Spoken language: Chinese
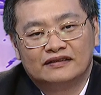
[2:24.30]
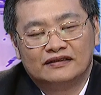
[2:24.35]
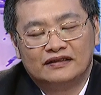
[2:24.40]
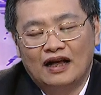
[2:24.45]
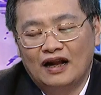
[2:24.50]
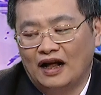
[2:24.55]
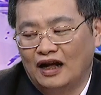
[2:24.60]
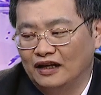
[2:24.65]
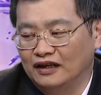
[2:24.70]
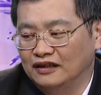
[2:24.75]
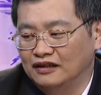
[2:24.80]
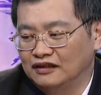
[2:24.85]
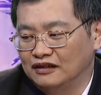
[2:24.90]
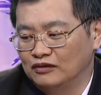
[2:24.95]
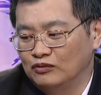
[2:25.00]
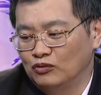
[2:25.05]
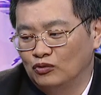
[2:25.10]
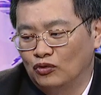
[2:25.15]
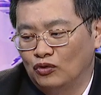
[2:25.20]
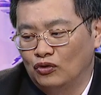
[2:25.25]
当然，
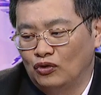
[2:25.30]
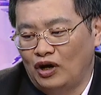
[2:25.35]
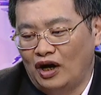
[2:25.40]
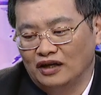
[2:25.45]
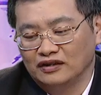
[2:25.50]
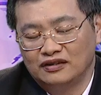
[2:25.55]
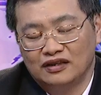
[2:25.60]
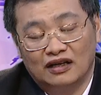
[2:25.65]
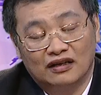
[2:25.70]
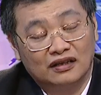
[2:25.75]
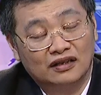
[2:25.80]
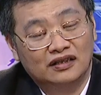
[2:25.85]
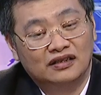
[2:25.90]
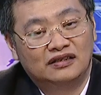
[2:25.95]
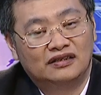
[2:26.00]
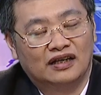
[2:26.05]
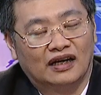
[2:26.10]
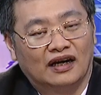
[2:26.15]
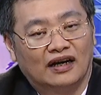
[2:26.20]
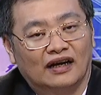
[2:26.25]
我还是要跟你
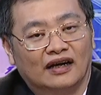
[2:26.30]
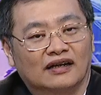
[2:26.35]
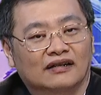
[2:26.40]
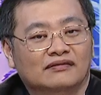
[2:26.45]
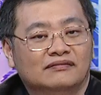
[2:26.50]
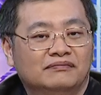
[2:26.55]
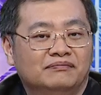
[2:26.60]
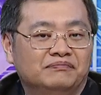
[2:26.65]
讲啊，